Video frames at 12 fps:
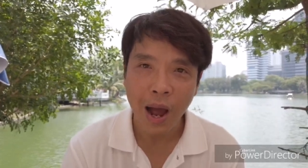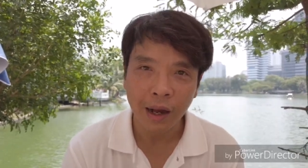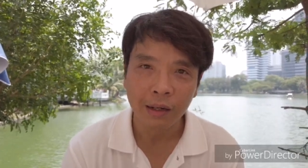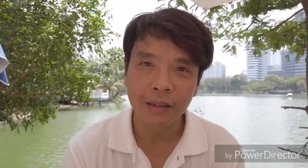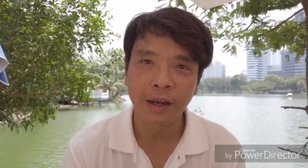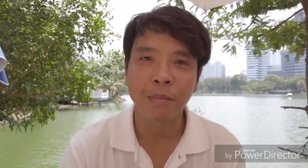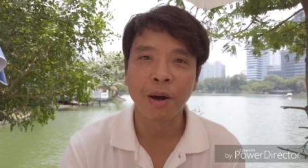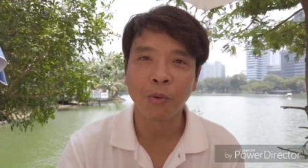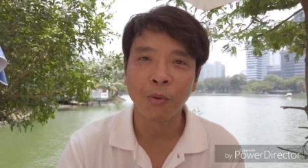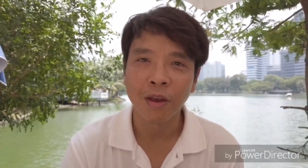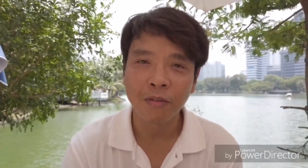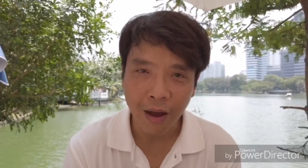ว่างๆจะมา
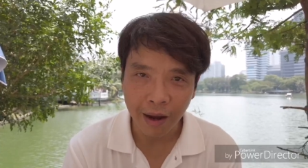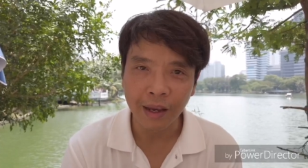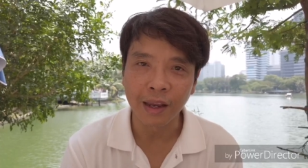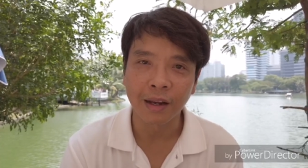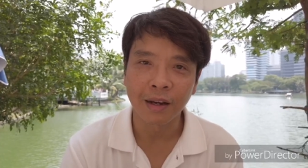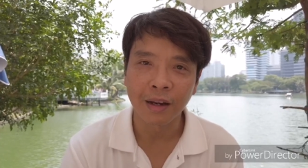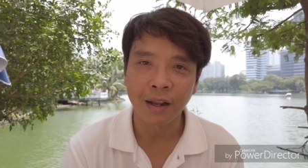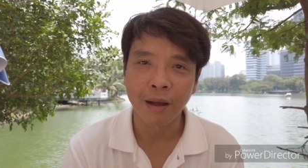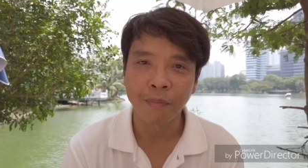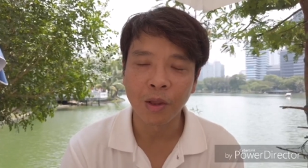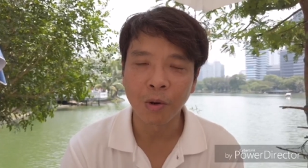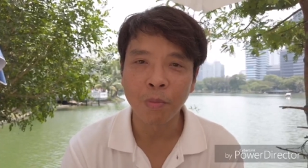คุยให้ฟังอีก
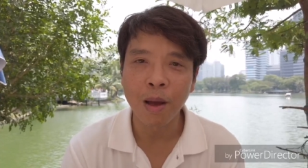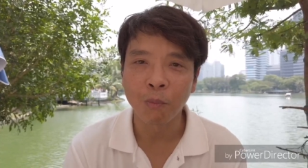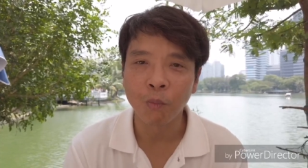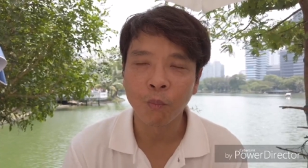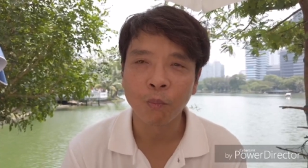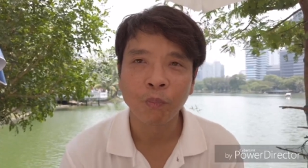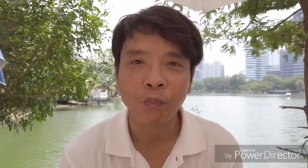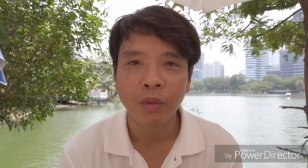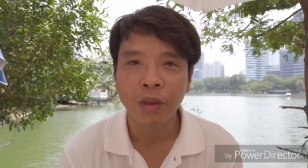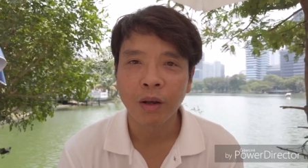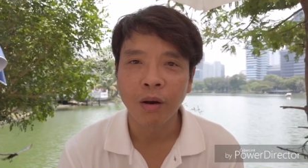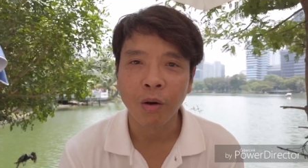นะครับ ในรูปแบบ
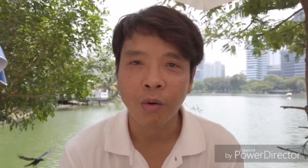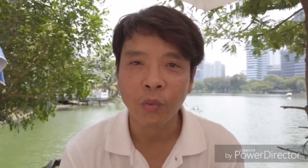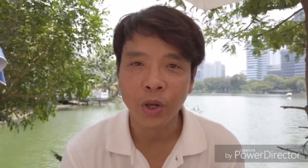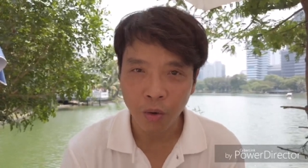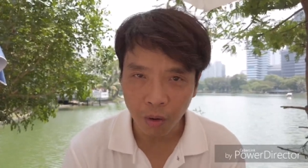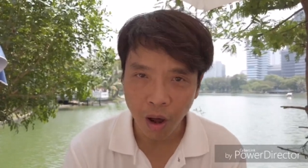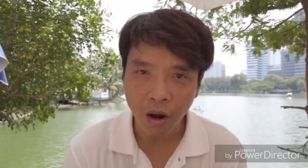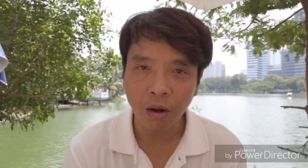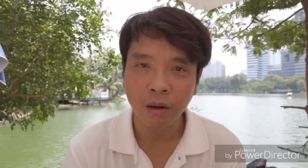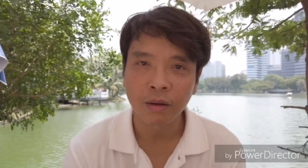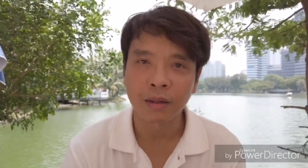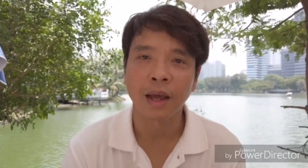ของวิดีโอล็อ
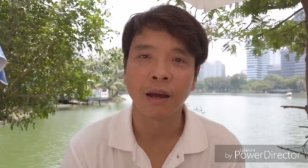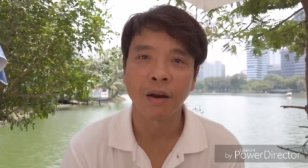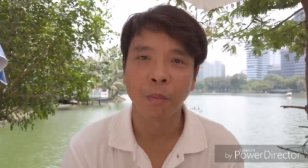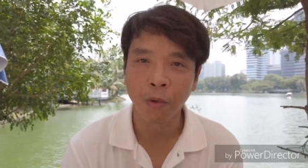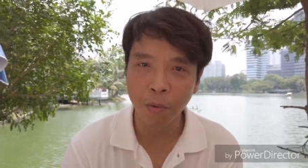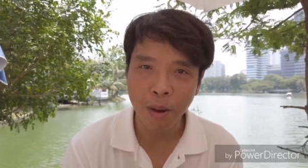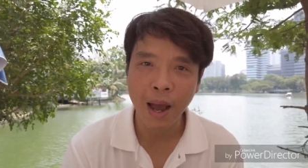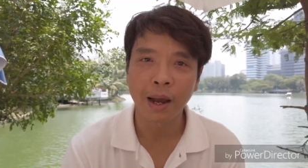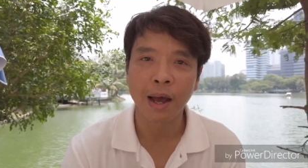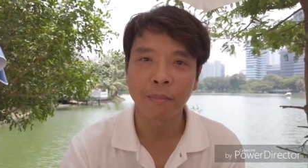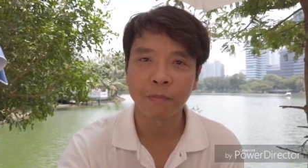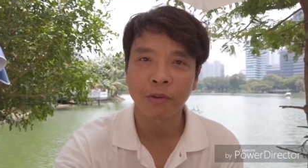กขอบคุณมา
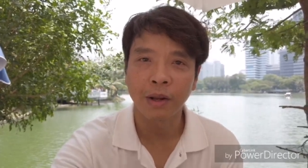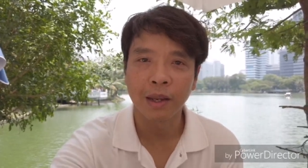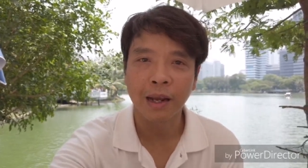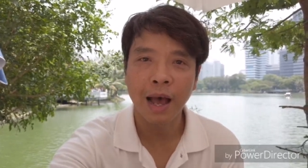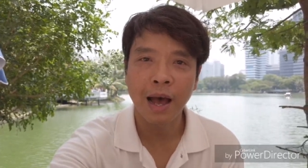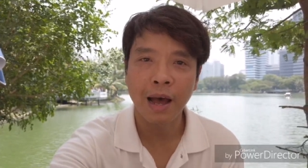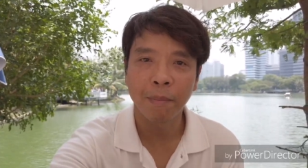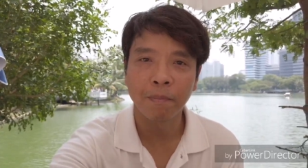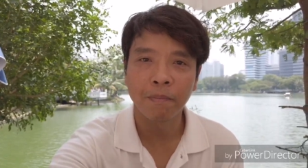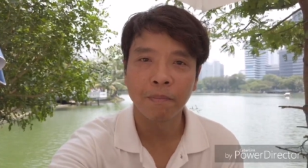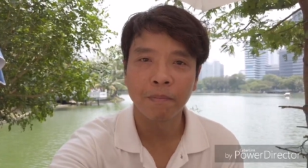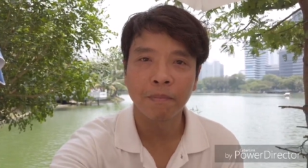กครับ สวัสดีครั
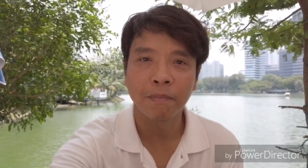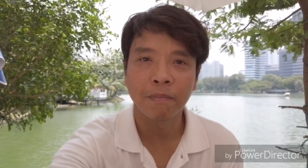บ